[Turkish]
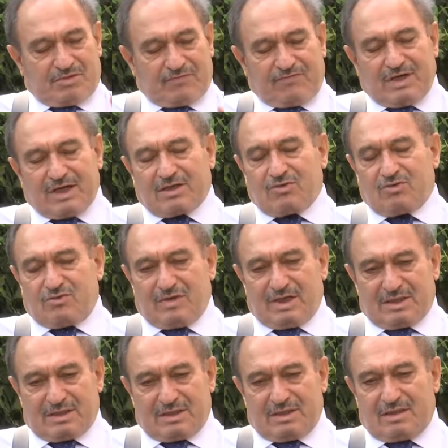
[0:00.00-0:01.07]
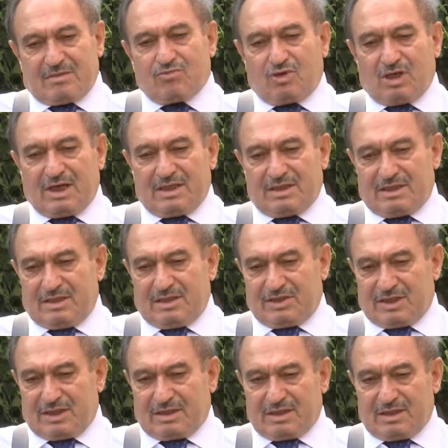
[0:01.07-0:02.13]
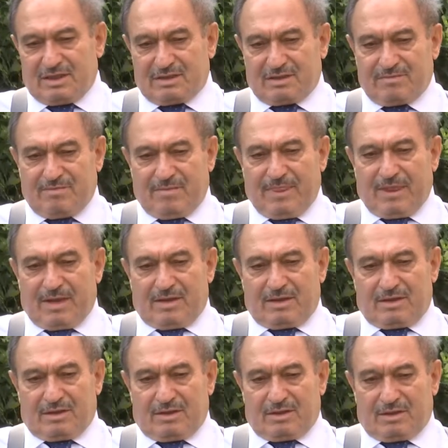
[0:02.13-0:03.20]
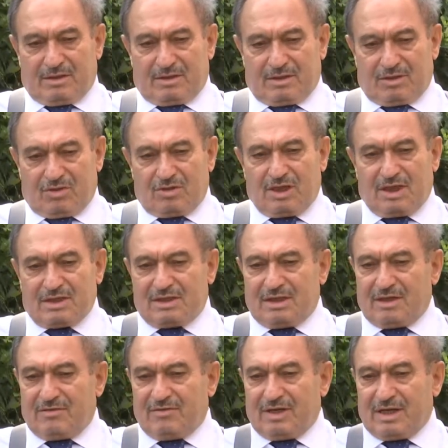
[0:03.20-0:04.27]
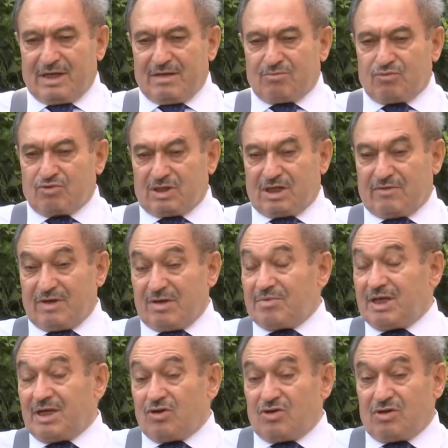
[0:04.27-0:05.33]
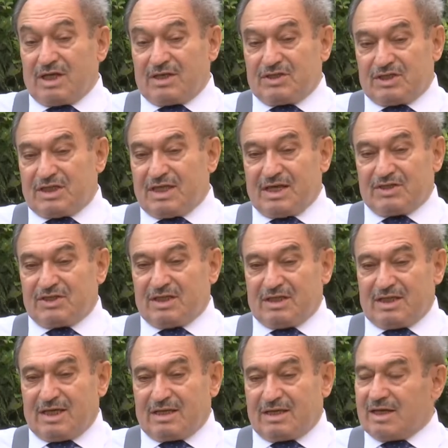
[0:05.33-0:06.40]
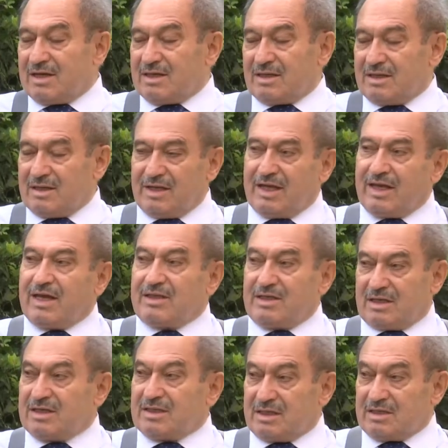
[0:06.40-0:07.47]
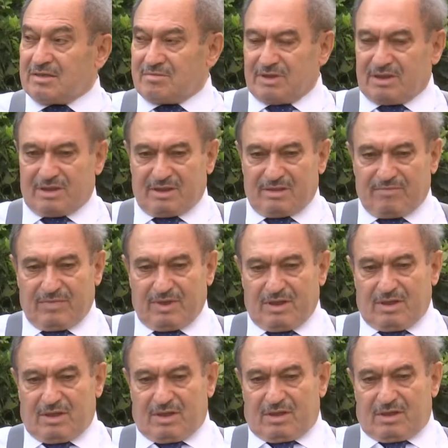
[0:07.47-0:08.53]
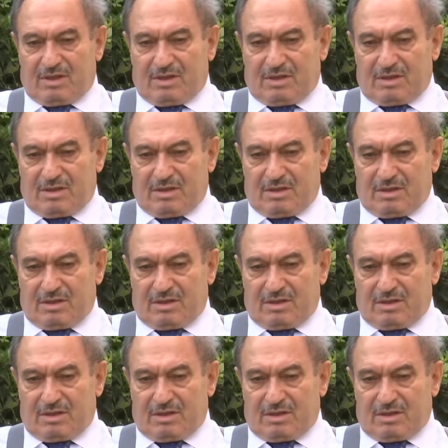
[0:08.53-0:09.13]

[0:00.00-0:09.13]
farklı üniversiteleri mukayese edecekler. Ee, öğrencilere verilen burslar var. Bir kere öğrenci tercih ederken neye dikkat etmeli? Ee,